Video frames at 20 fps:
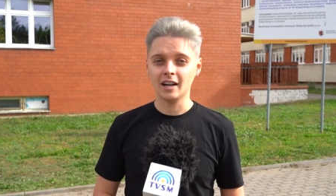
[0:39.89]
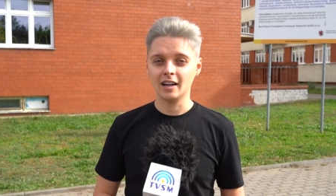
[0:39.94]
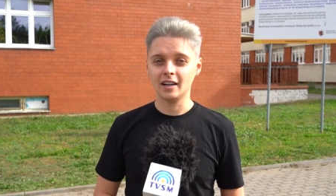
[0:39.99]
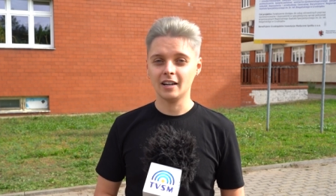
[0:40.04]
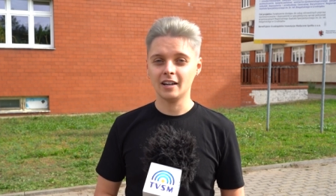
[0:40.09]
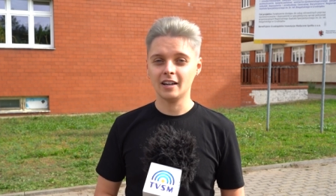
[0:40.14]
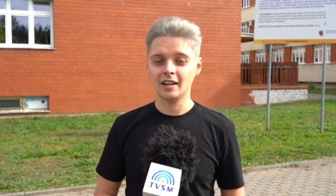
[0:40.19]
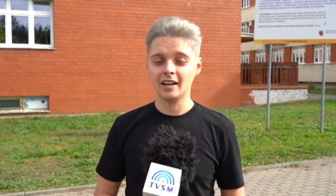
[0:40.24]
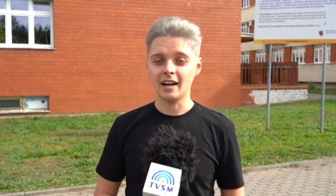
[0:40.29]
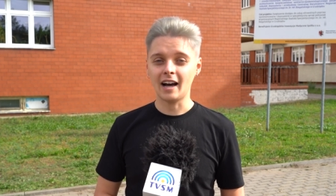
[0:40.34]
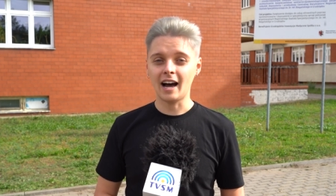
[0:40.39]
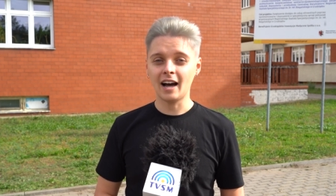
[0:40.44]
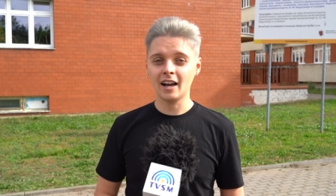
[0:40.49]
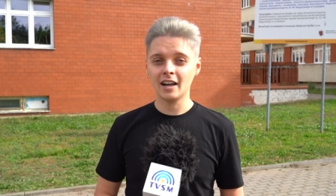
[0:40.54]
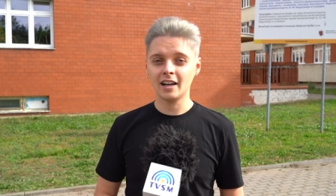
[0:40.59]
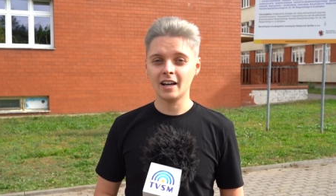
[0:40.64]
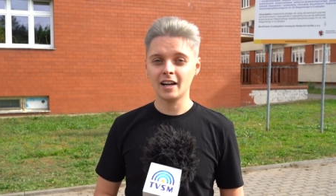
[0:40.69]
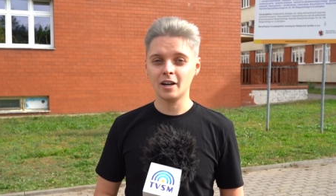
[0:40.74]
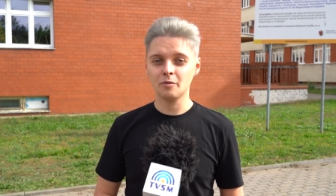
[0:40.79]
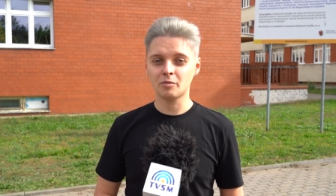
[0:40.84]
E,
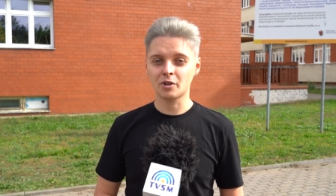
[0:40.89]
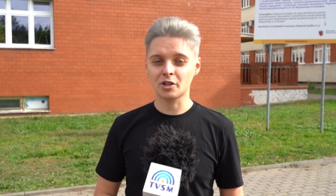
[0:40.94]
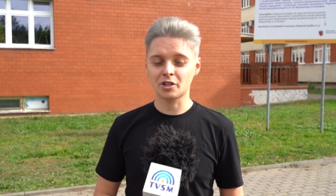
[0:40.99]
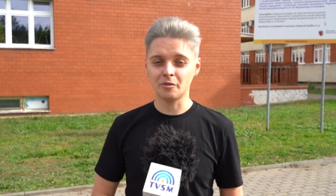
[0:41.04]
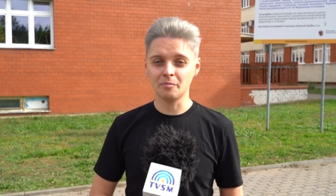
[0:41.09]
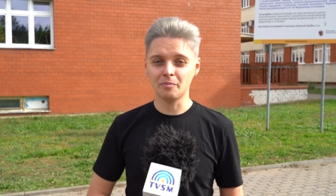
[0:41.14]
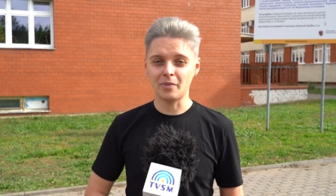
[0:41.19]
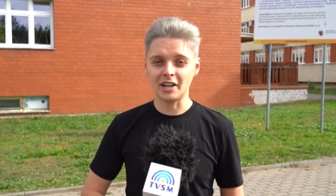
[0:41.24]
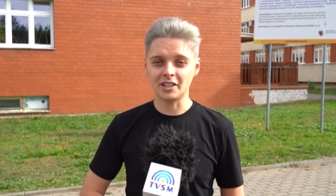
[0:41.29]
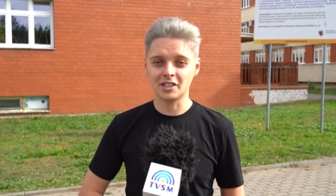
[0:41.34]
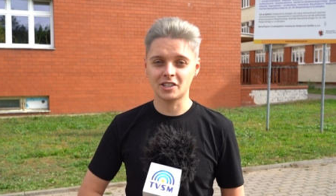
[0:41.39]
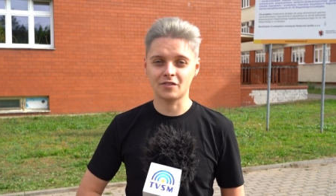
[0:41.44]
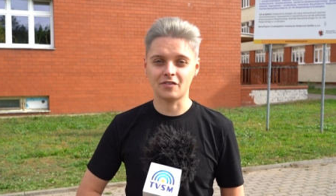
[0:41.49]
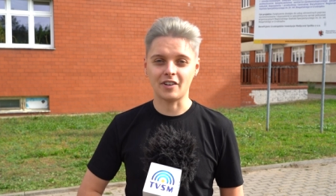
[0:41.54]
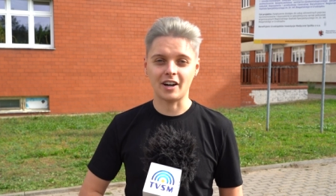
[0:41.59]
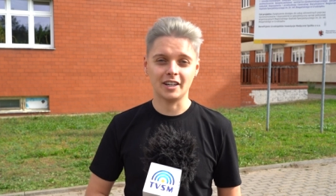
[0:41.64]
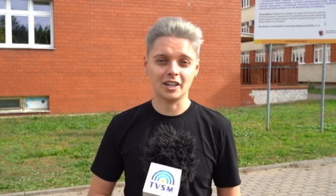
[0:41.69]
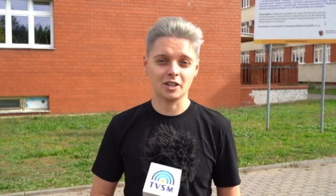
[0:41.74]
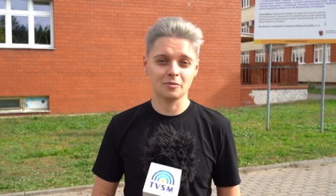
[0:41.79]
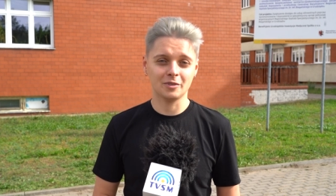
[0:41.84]
ale proszę
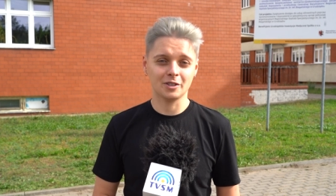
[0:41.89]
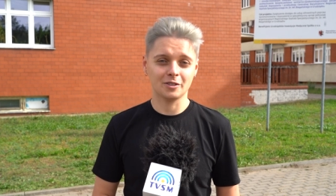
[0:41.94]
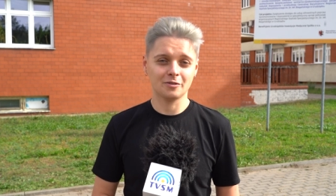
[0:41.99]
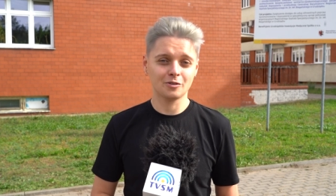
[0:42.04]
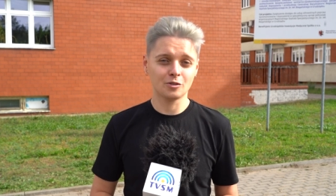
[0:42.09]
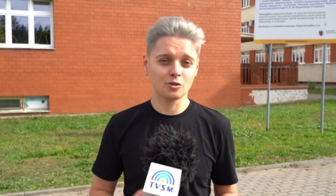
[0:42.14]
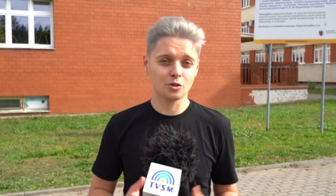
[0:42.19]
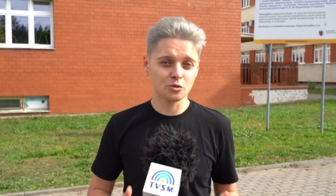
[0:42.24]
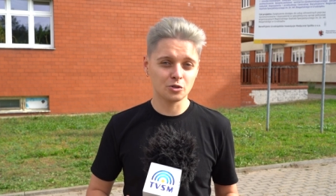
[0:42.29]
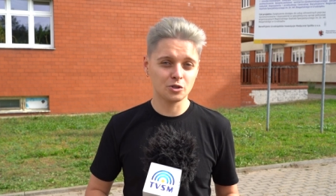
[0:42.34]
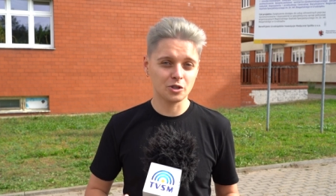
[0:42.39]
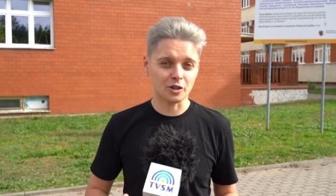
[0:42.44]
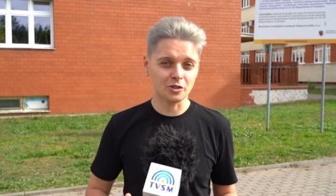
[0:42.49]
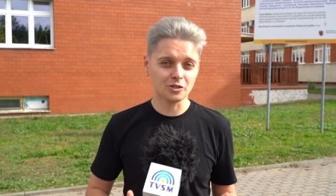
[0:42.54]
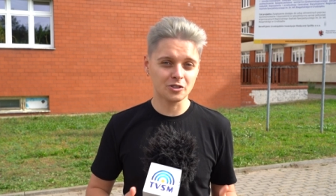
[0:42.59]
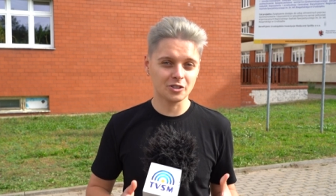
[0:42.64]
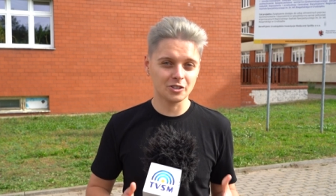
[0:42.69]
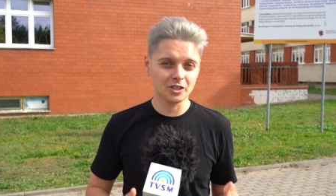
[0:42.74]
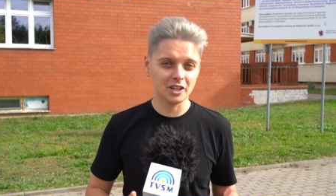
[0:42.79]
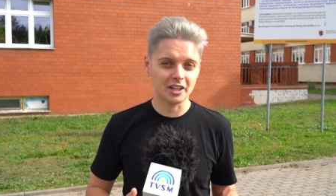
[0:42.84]
Państwa, jakby
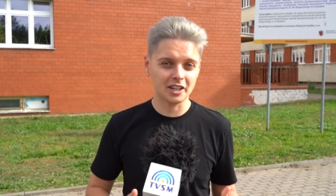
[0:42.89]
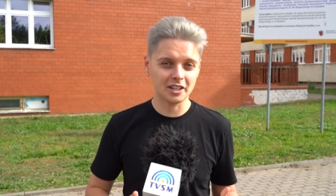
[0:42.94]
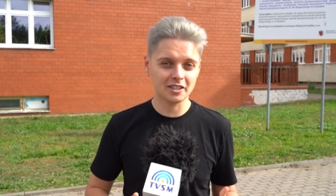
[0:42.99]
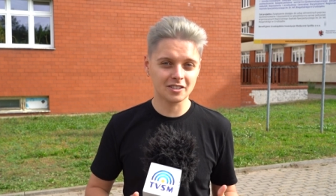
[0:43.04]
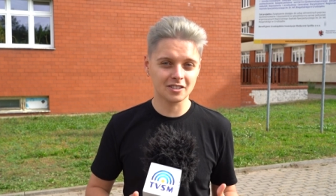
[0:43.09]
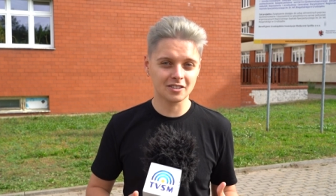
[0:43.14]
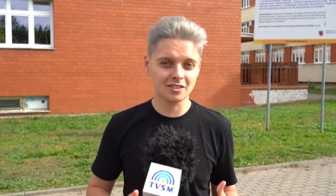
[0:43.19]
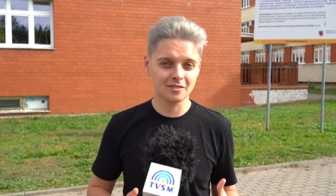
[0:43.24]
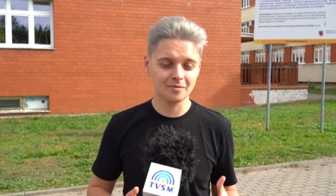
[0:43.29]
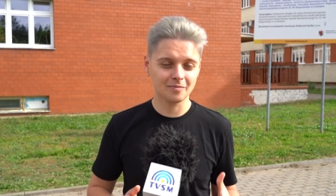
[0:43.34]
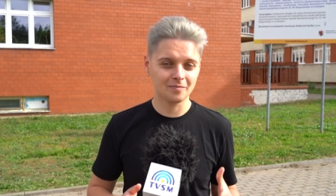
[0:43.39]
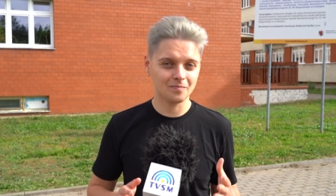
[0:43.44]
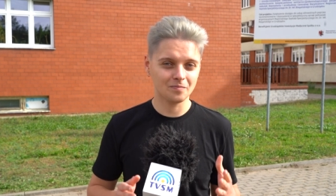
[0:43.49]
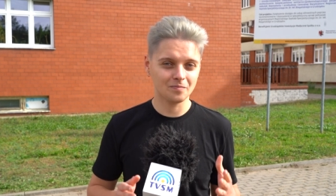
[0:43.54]
grudziąc nie jest